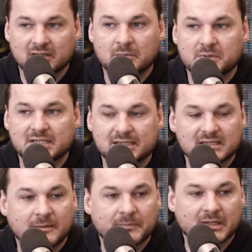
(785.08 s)
написать
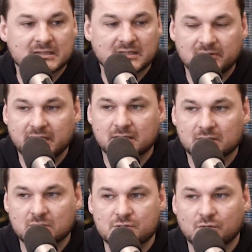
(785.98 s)
заявление о
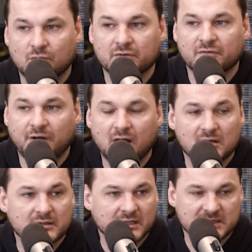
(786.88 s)
том, что он
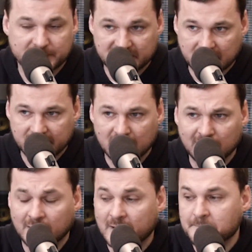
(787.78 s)
врал и
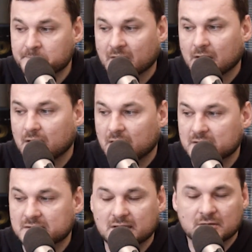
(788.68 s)
распространял э,
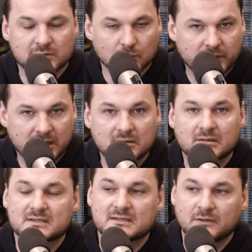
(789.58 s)
недо- слухи,
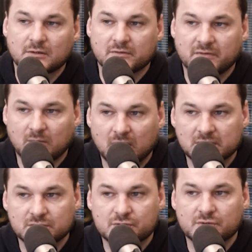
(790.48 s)
недостоверную
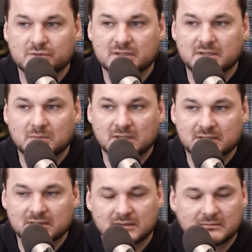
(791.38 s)
информацию, что он
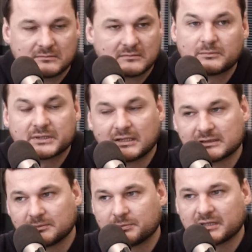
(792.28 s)
занимался там,
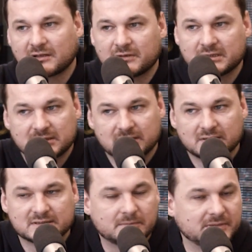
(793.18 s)
пытался подорвать э,
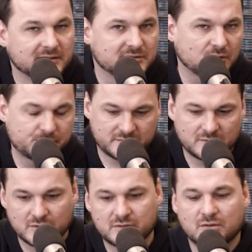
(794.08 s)
стабильность общества и
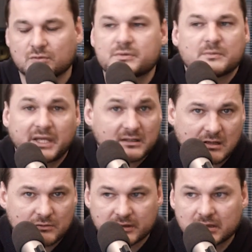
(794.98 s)
что-то такое, ну, вообще бред
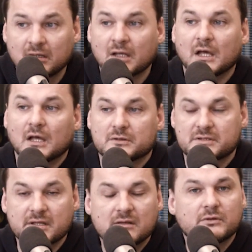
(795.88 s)
какой-то, да. То
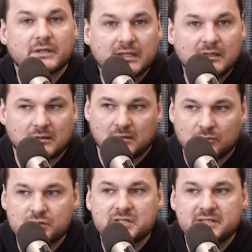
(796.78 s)
есть на него наехали,
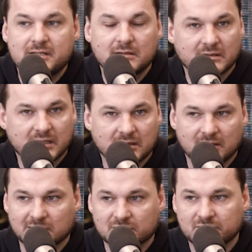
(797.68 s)
очень сильно
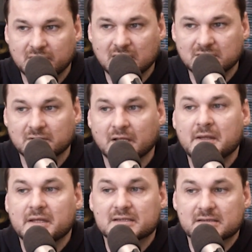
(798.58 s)
наехало государство
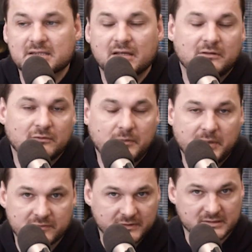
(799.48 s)
и заставили его
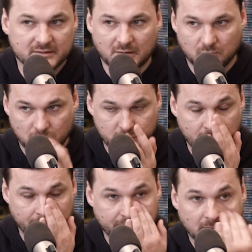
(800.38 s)
опять выйти на
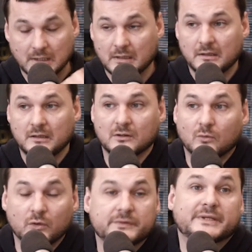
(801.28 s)
работу, и
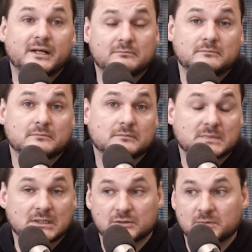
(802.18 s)
он там,
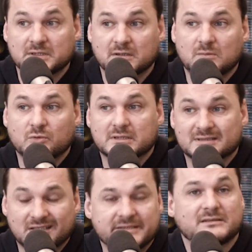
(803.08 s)
а, собственно, на работе
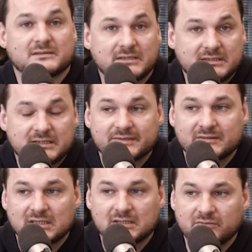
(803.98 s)
заразился,
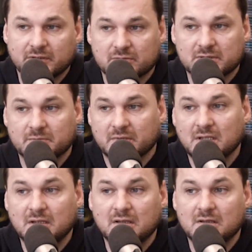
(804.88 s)
естественно, этим вирусом.
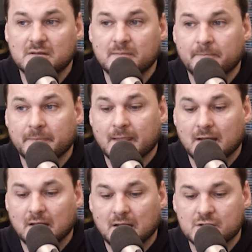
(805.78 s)
И
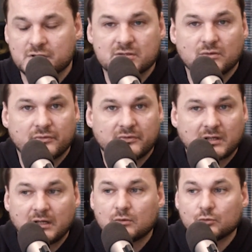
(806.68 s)
6 а,
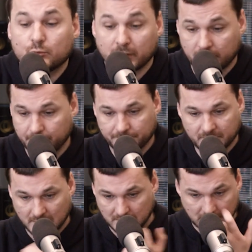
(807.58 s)
февраля он умер
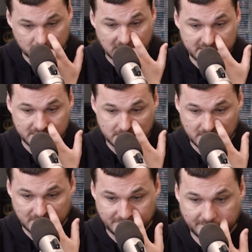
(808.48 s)
от болезни этой.